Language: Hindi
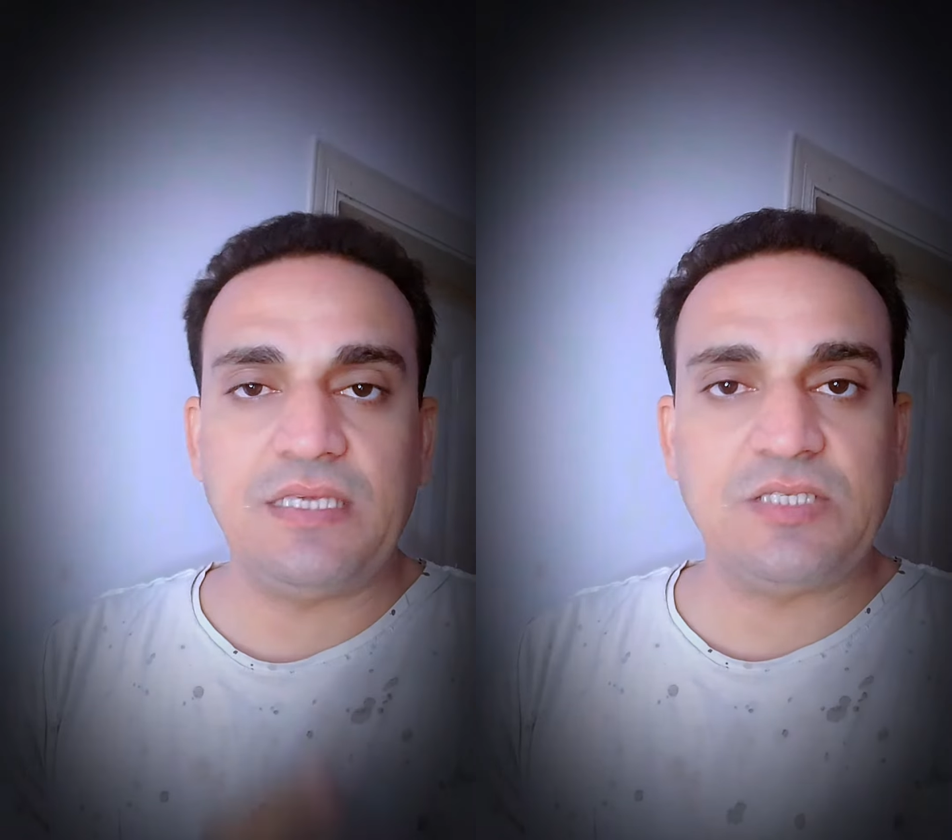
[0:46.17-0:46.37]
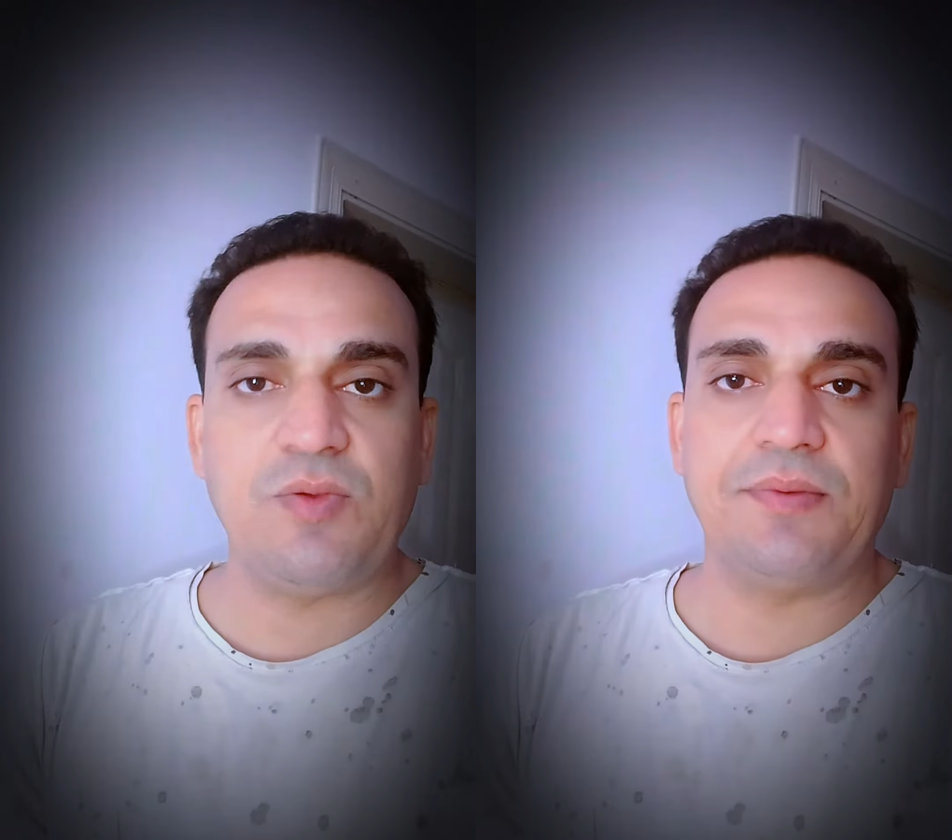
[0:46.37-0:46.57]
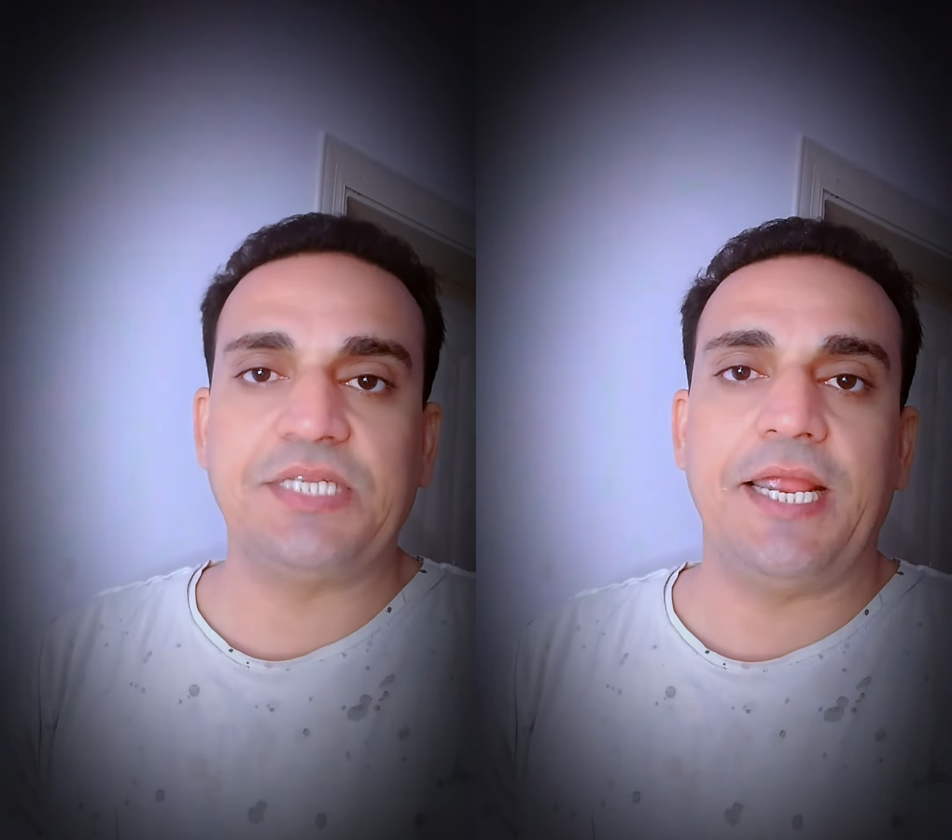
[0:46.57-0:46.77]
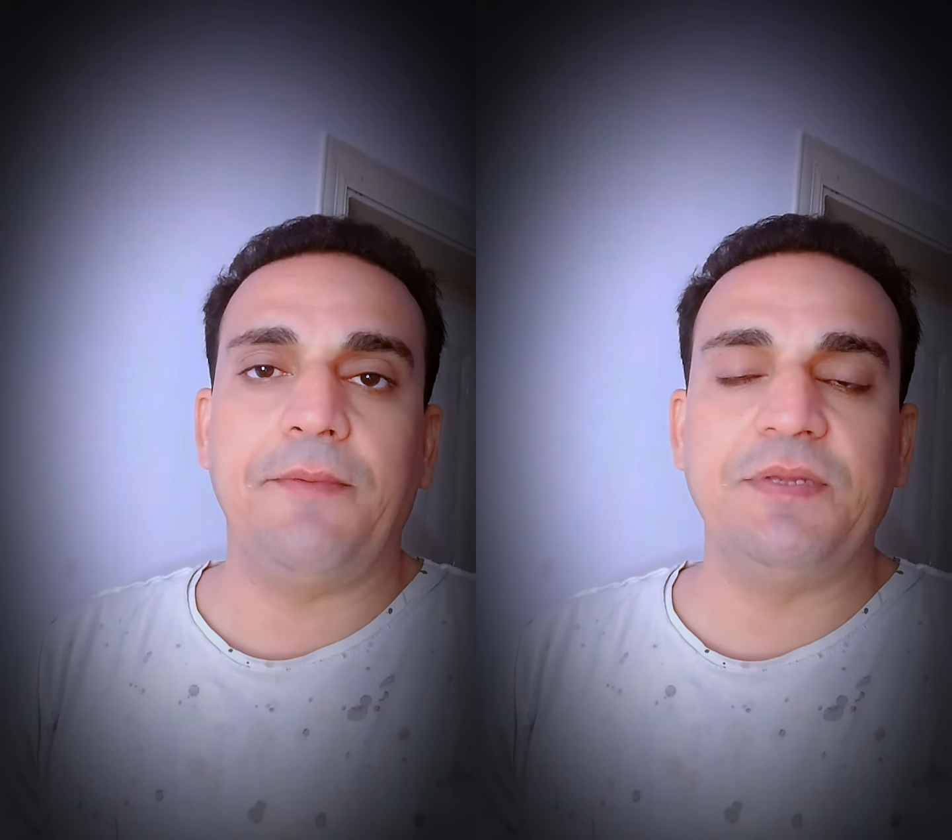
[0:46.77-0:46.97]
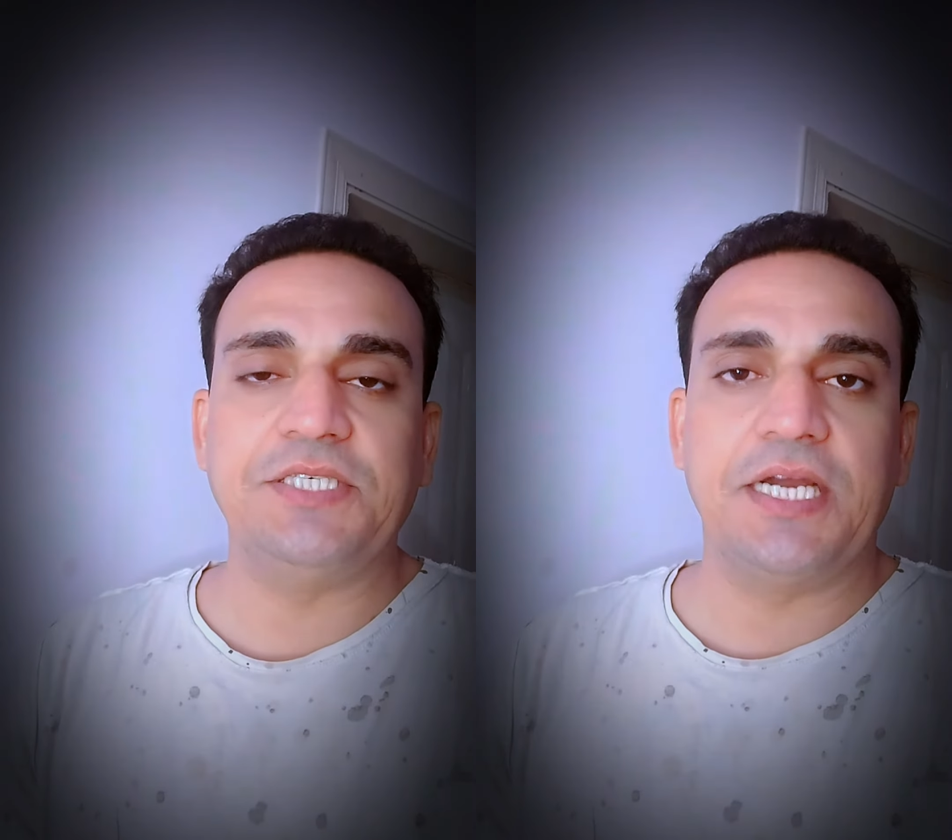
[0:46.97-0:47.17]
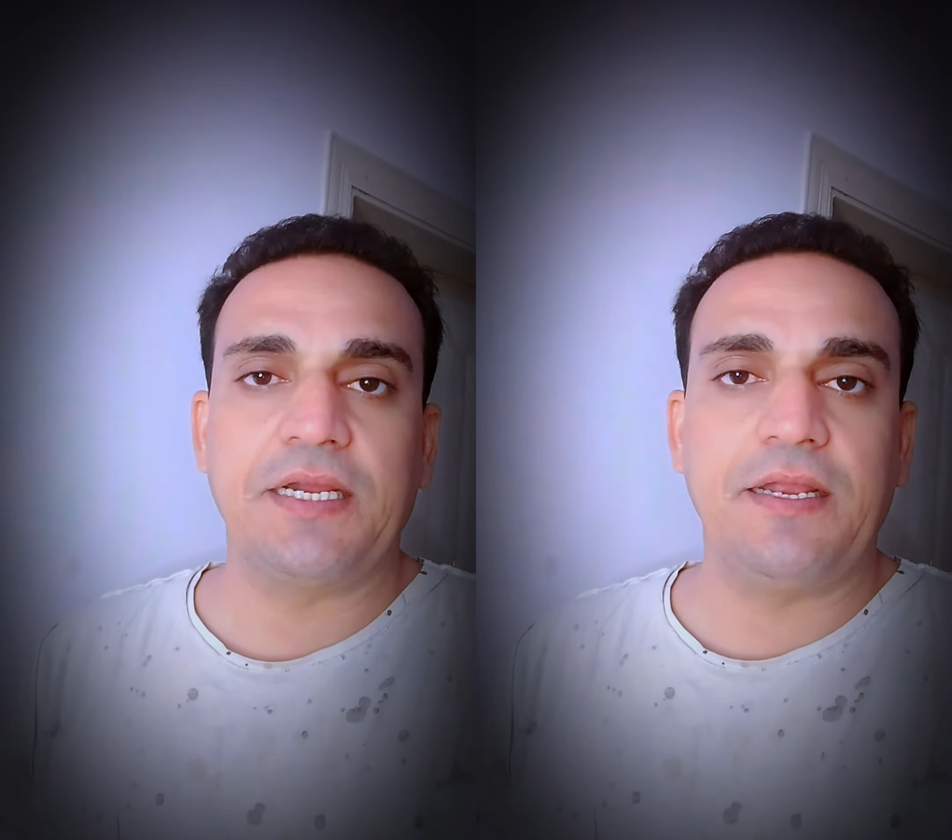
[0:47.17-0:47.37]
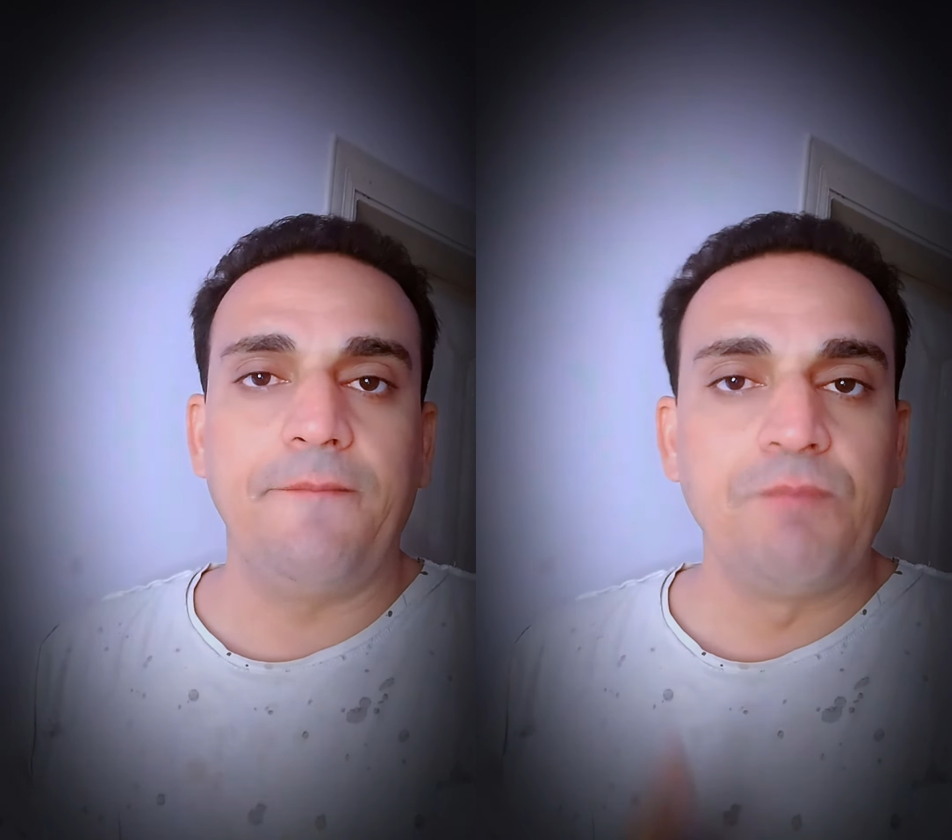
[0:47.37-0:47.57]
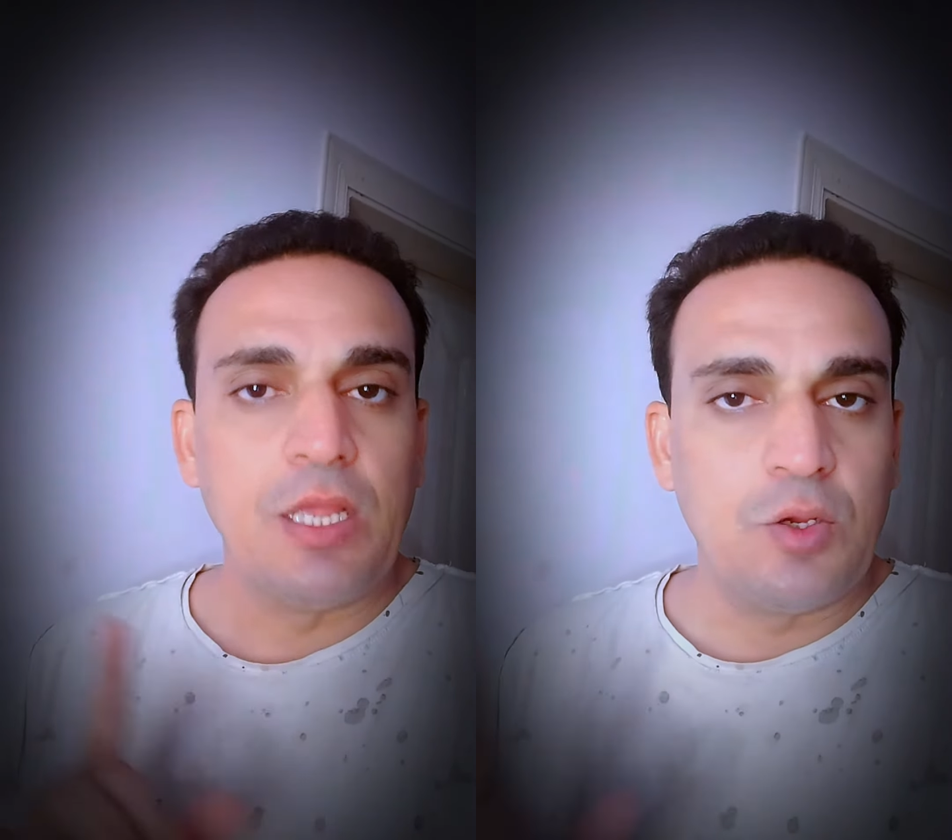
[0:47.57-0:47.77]
वेबसाइट पे जाकर
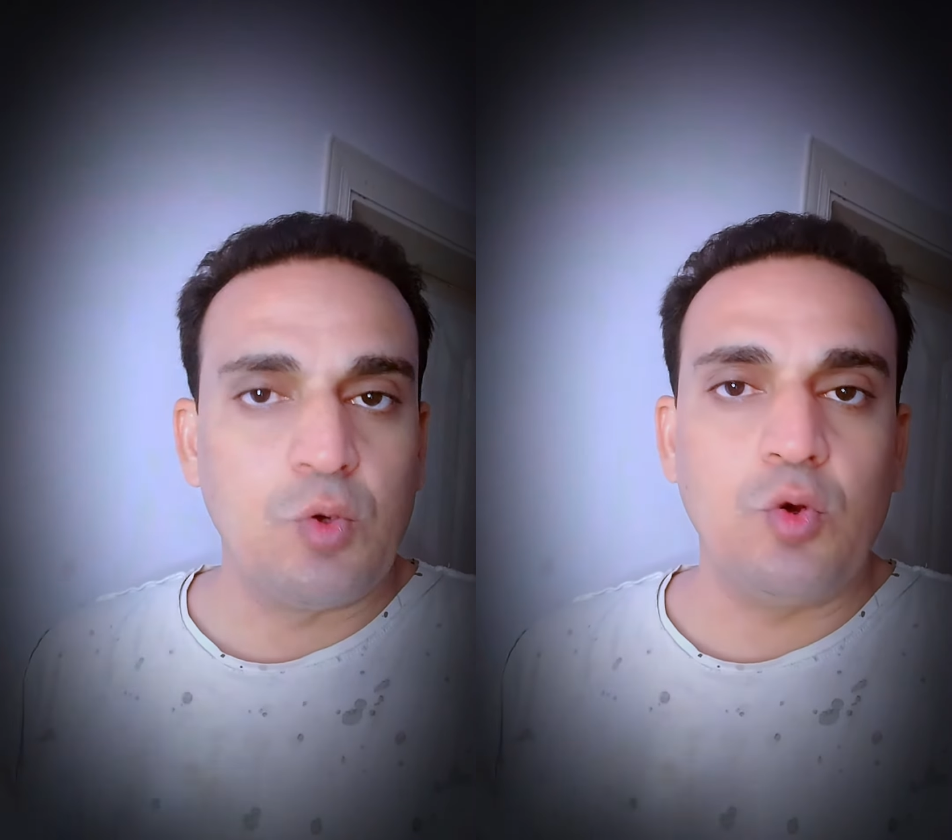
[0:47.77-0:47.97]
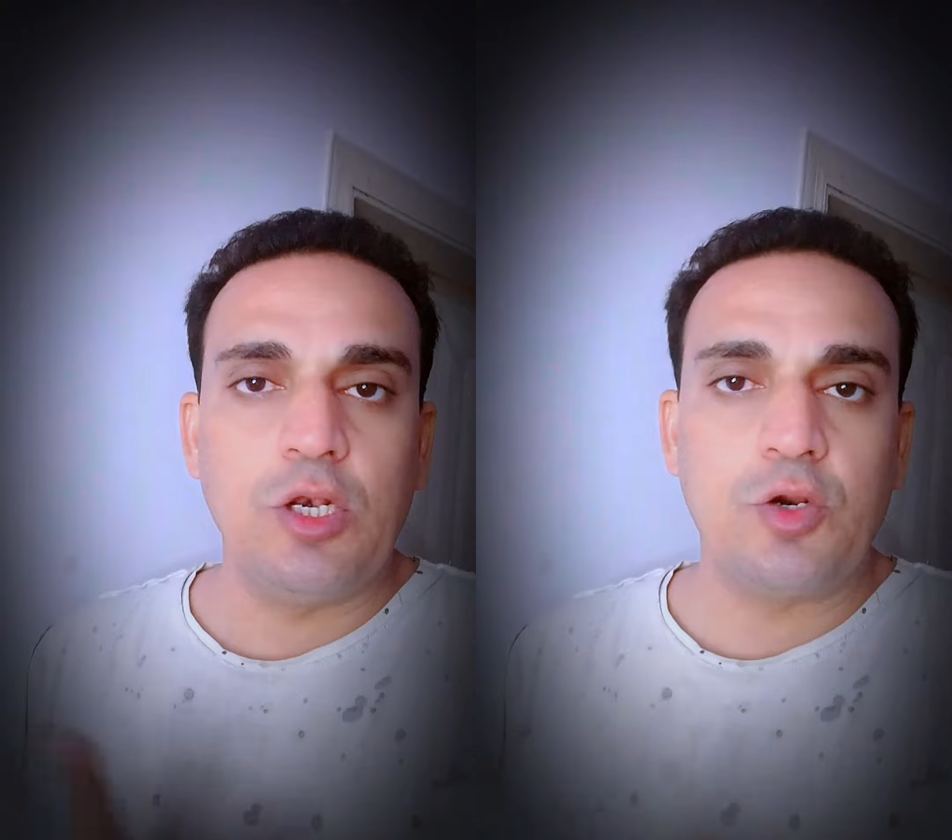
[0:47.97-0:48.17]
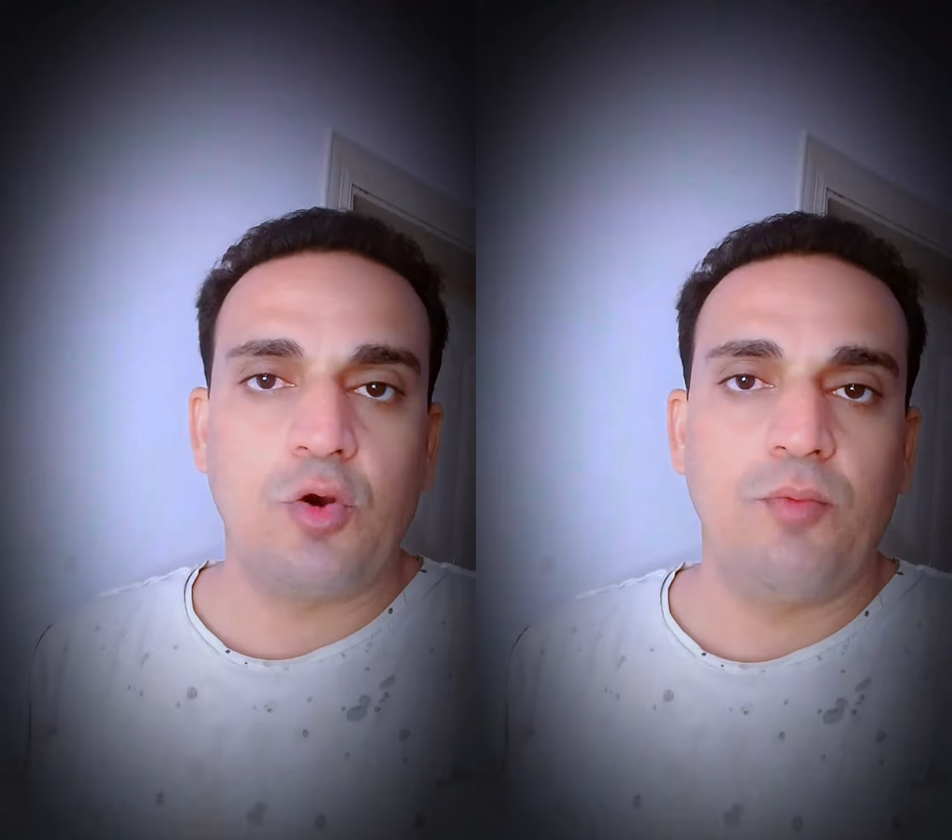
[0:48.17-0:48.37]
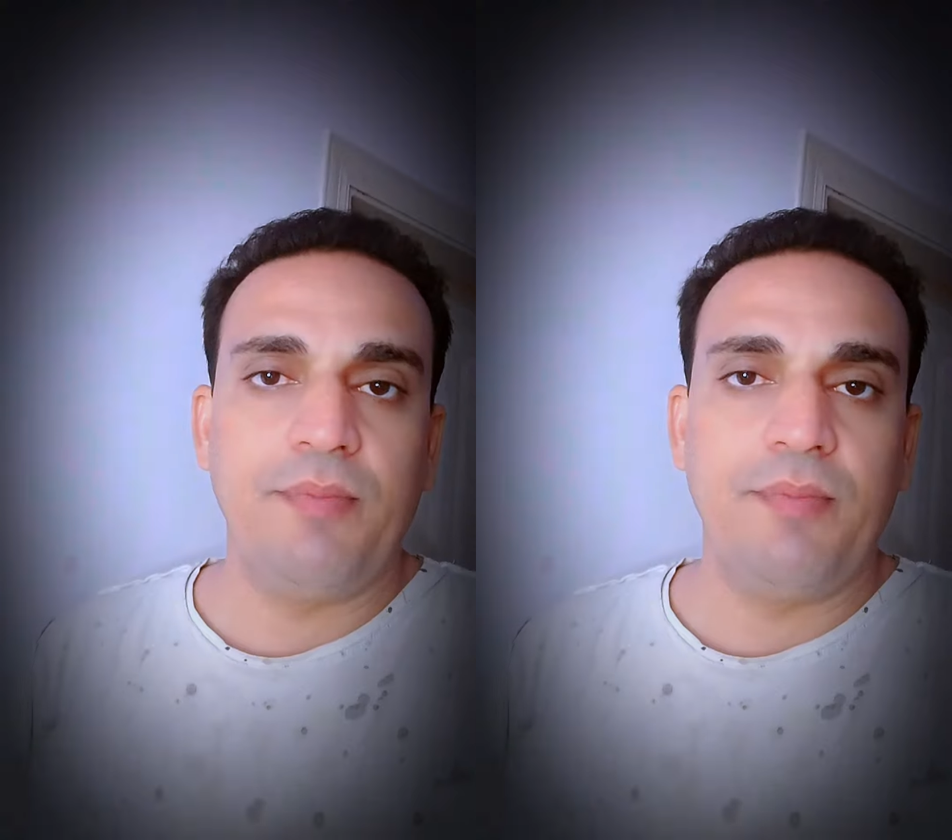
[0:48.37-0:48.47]
गूगल क्रोम